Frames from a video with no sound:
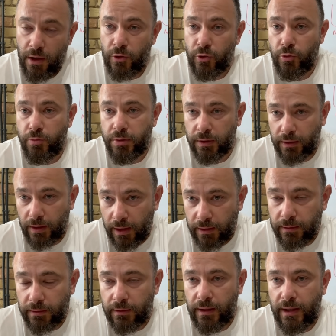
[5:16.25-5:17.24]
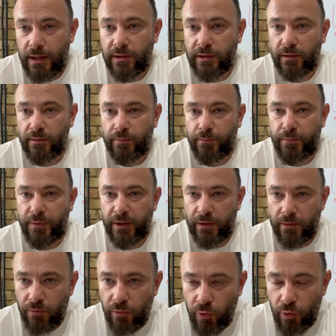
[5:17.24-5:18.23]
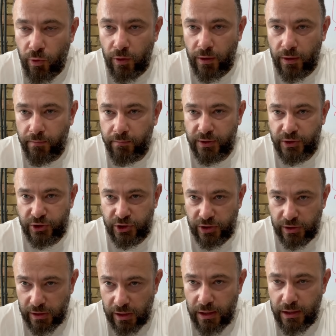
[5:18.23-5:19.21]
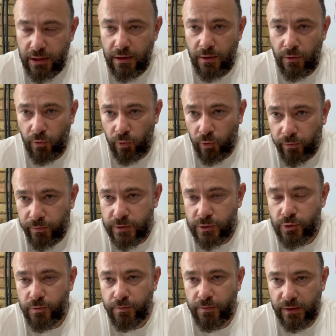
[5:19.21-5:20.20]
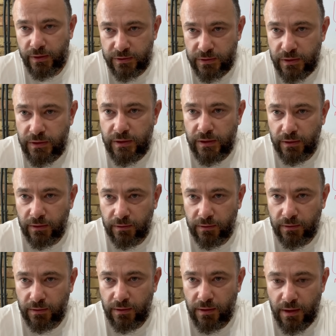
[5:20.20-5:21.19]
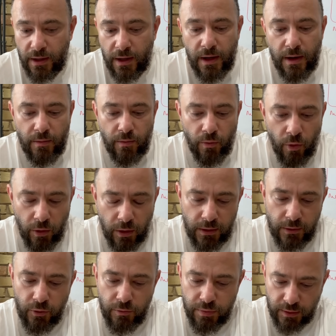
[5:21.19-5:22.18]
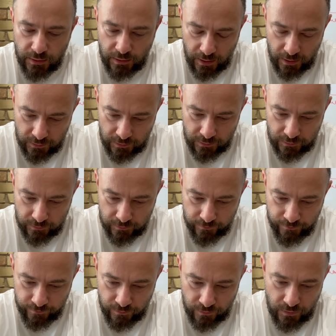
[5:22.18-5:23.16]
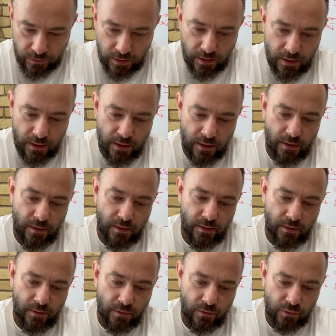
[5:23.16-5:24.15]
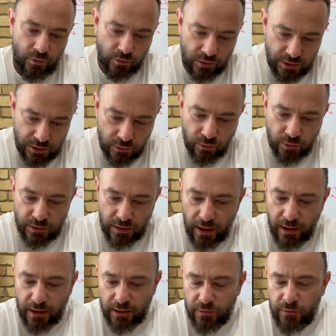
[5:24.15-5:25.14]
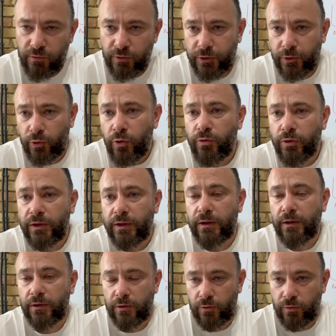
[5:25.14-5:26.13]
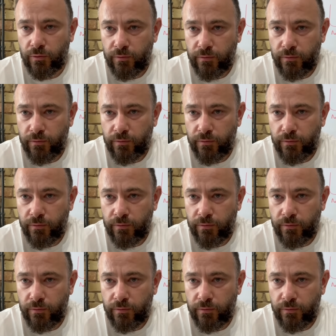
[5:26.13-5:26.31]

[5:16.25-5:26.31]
Губернатор это прямое подчинение офису президента. Мог ли губернатор ну, натянуть на голову вот такую вот херню?